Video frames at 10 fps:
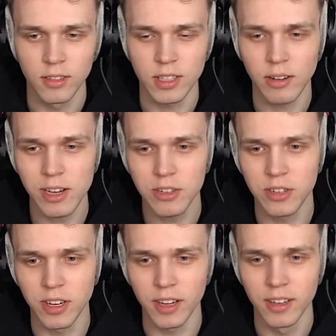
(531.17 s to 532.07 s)
Dostałaś
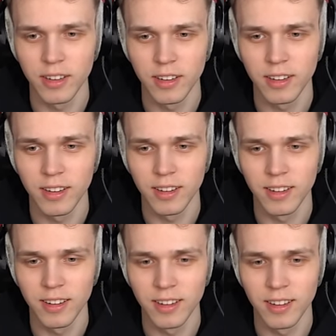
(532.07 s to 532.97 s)
czy nie?
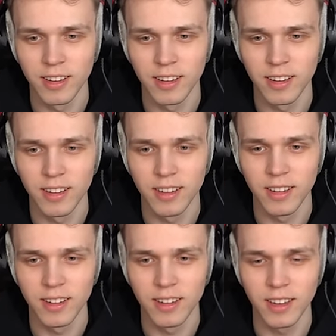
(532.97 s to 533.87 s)
Tak.
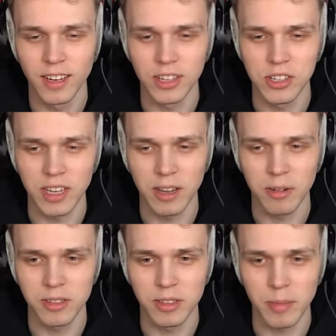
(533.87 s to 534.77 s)
Ile ci
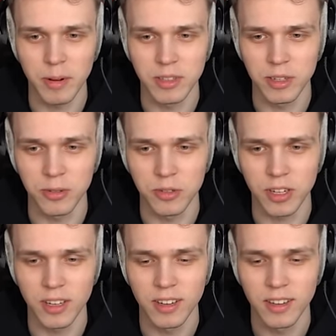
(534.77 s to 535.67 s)
zajęło, Dostałam. zabrało
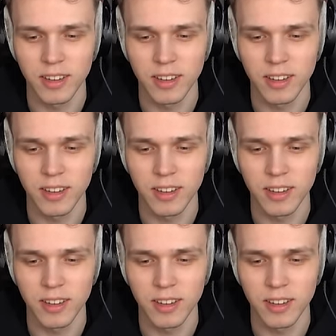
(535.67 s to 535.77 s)
serduszek?